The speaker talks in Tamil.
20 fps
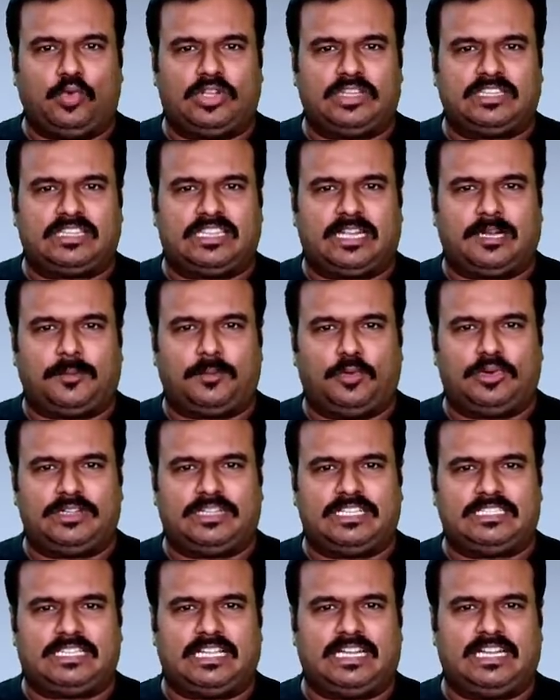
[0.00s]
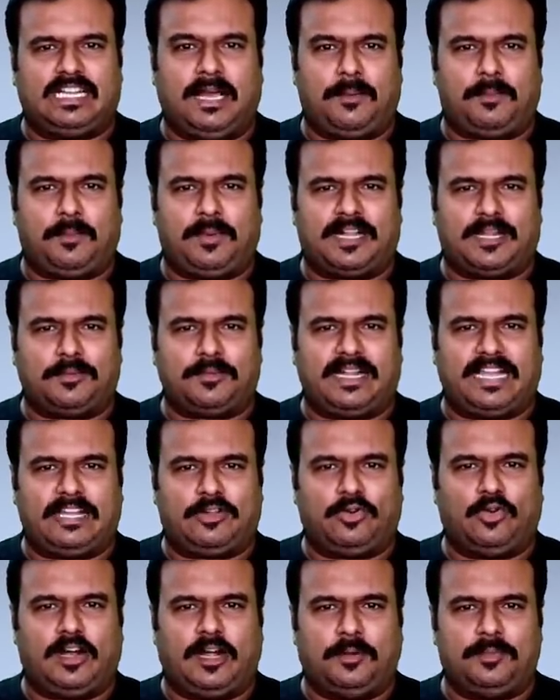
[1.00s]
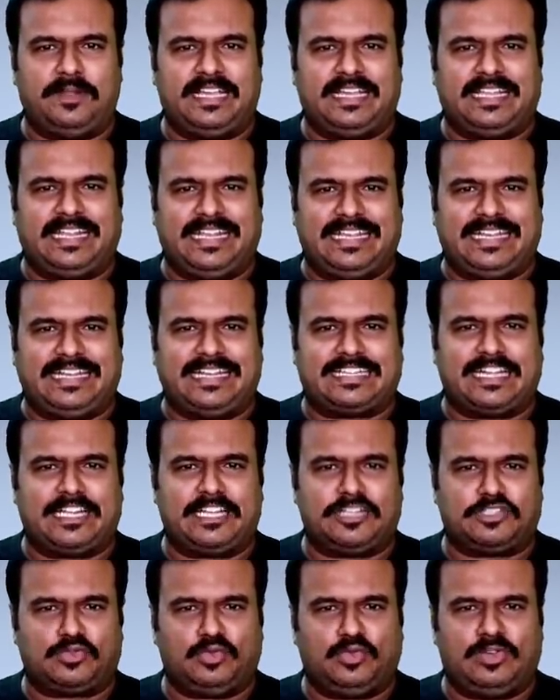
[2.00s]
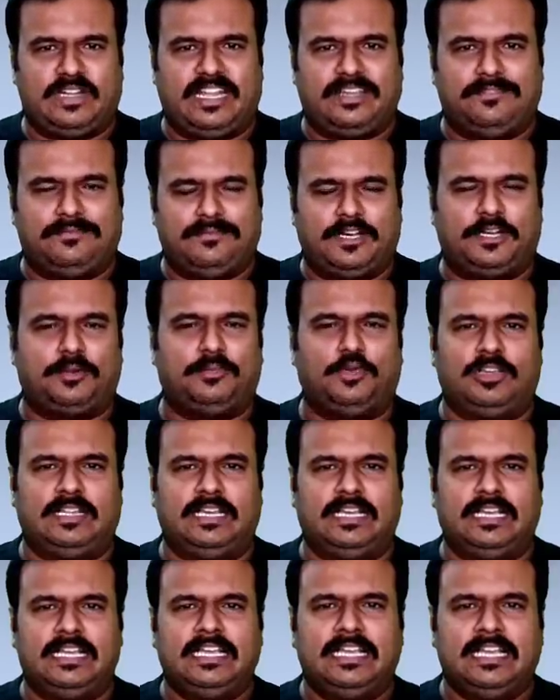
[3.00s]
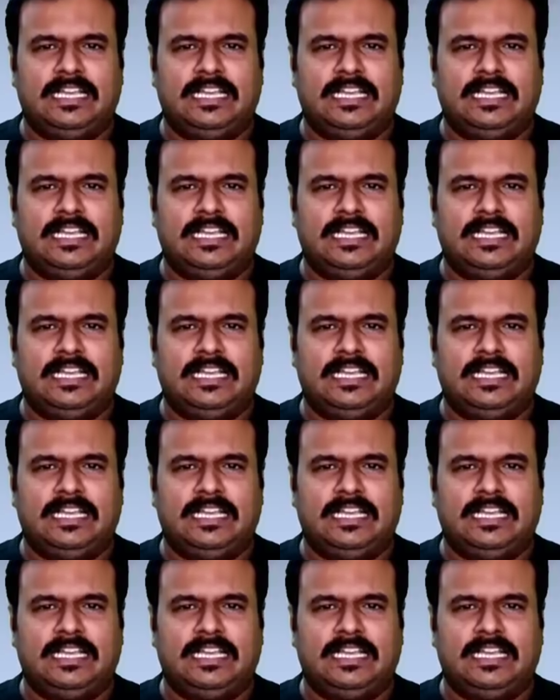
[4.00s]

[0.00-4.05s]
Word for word: ஒருத்தரை போட்டுத்தல்னா பணம் கிடைக்கும் அப்படிங்கிற இக்கட்டான சூழ்நிலை வரும்போது